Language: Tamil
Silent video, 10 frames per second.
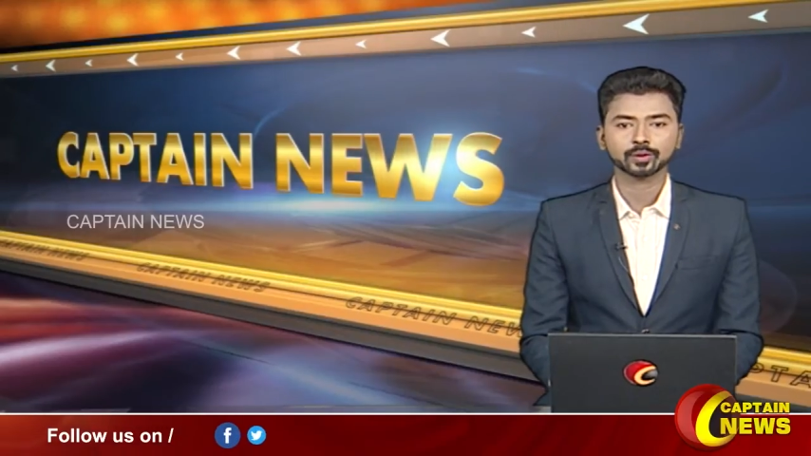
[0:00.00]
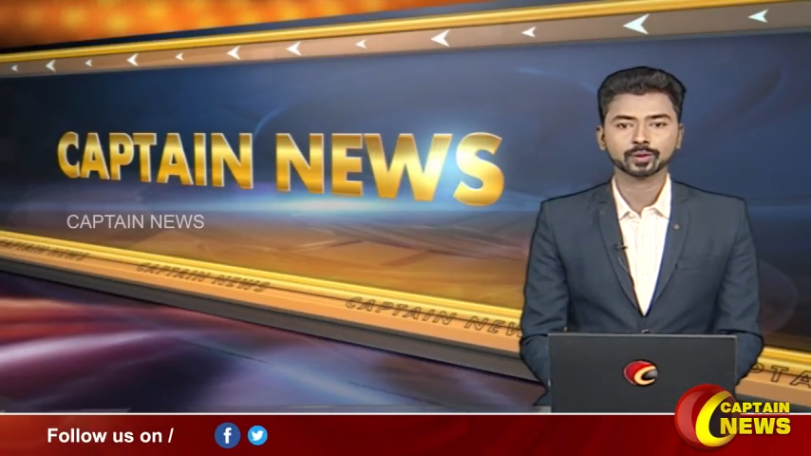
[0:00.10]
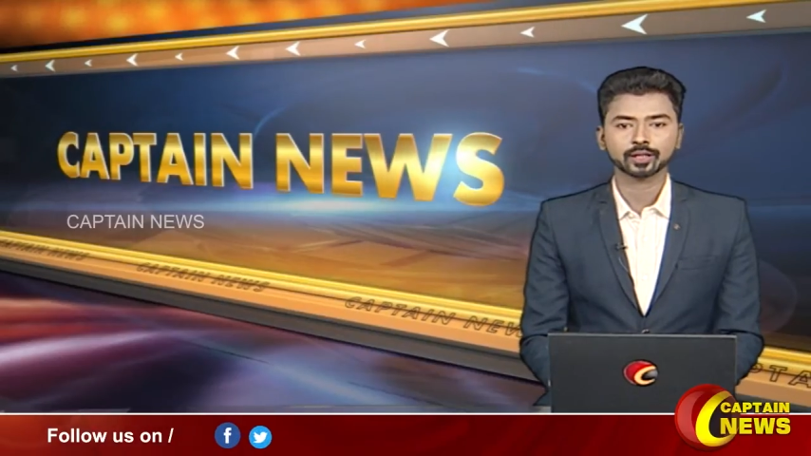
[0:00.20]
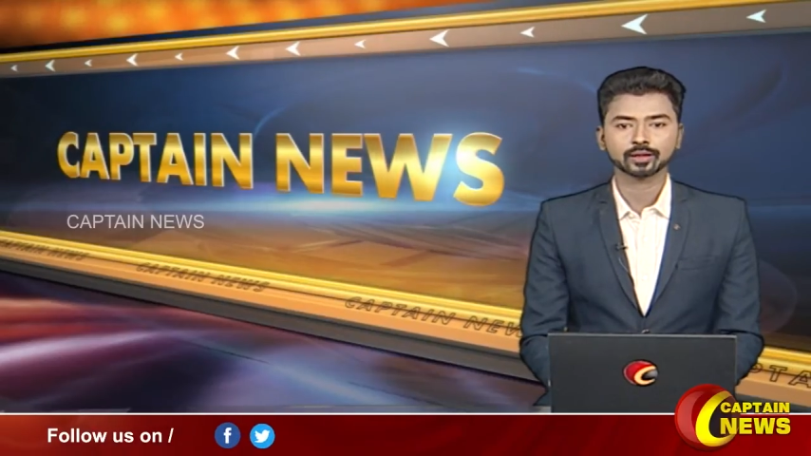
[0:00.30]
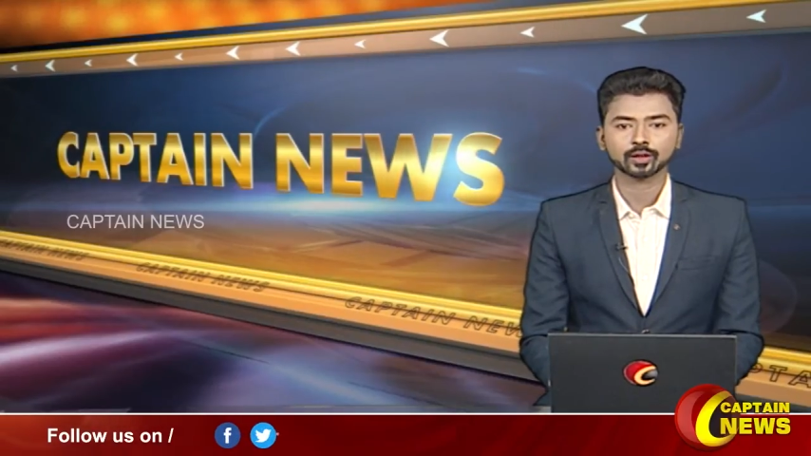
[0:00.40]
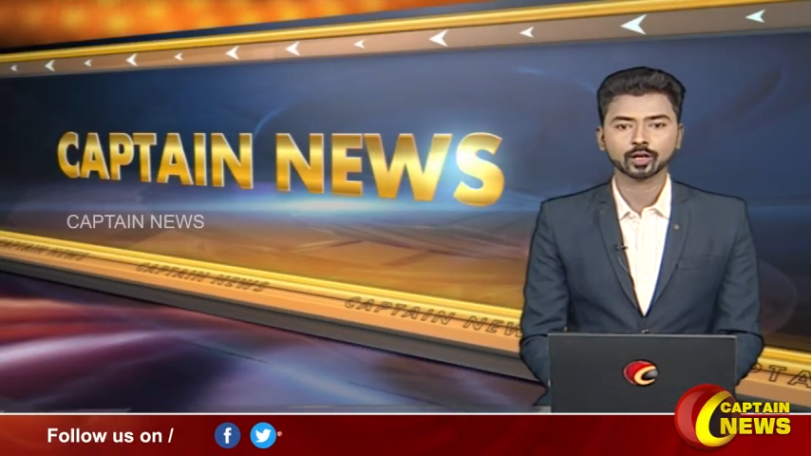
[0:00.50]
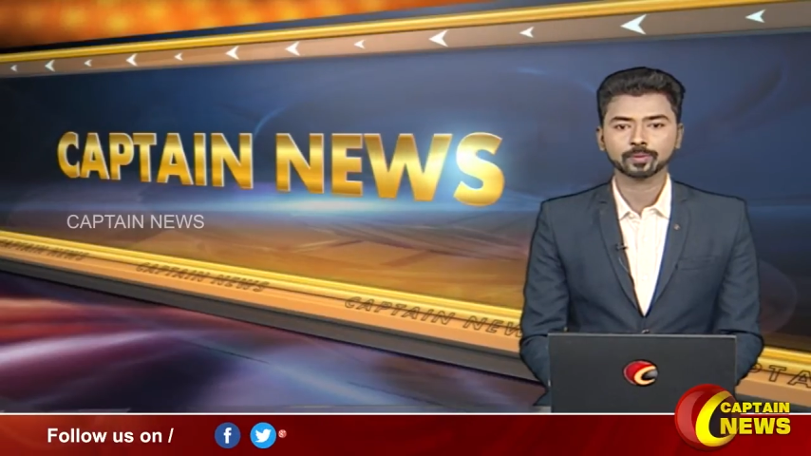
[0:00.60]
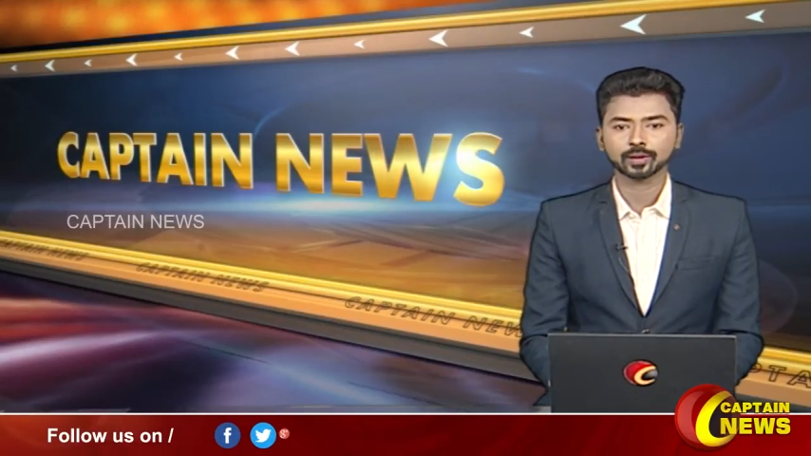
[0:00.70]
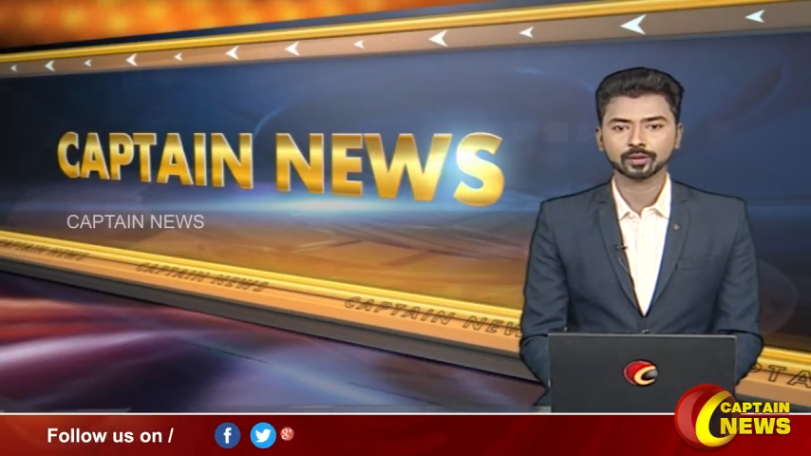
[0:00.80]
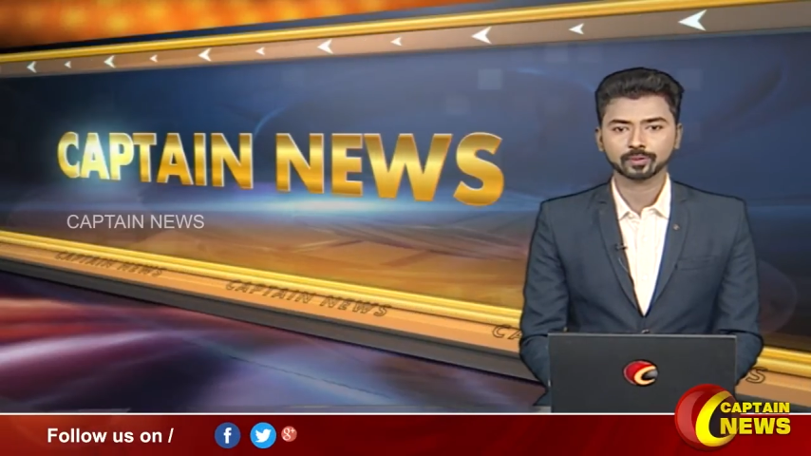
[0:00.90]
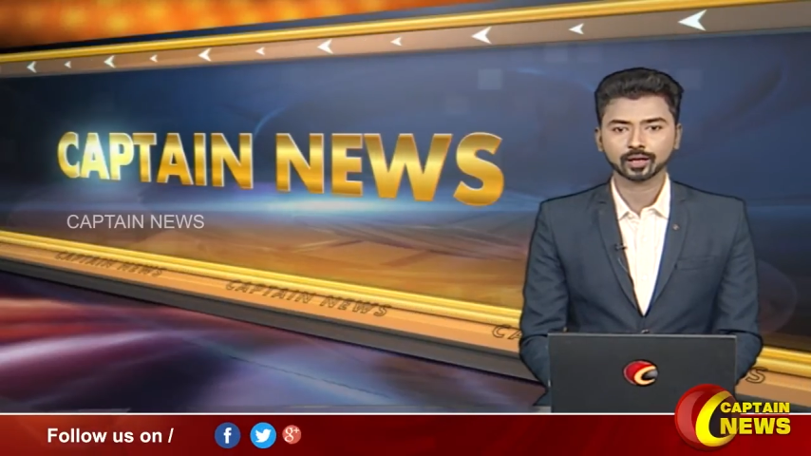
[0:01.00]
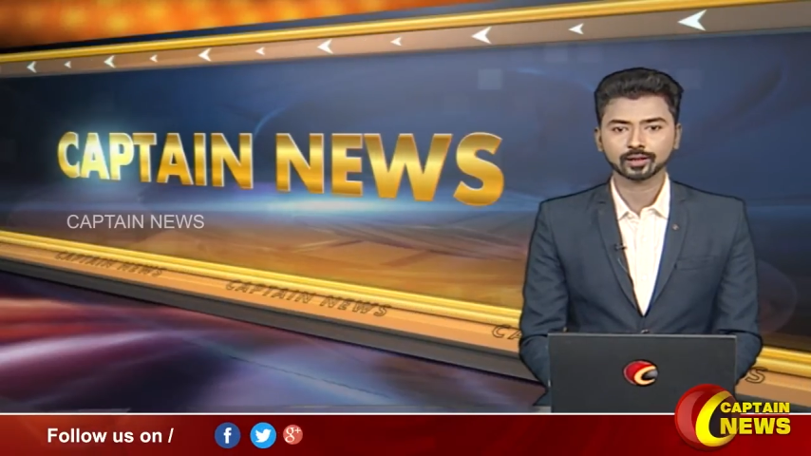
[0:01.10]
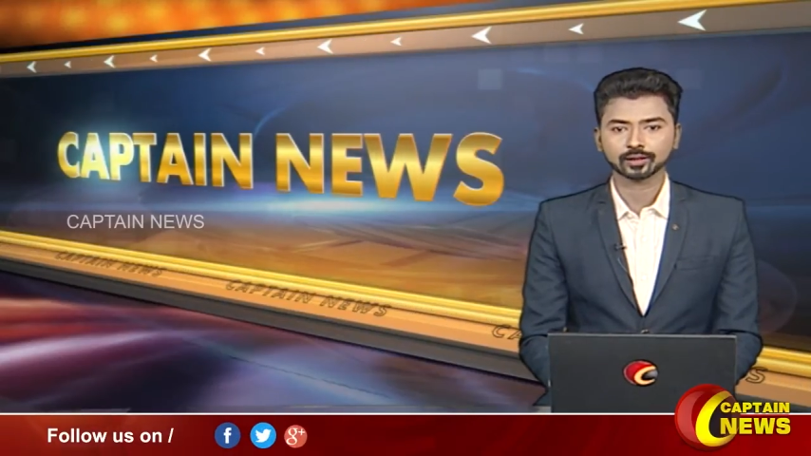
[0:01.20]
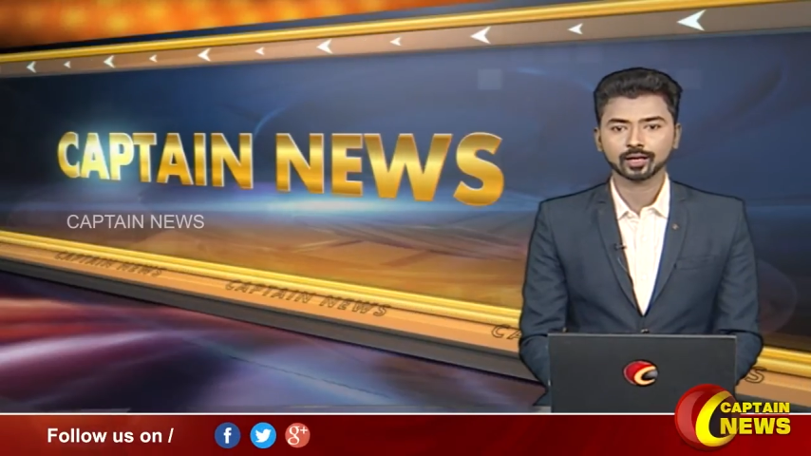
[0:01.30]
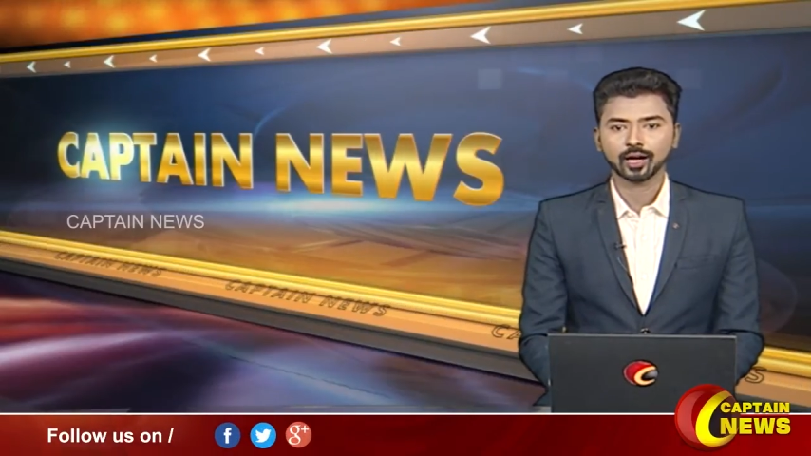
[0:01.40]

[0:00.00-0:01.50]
கோரி தொடரப்பட்ட வழக்கு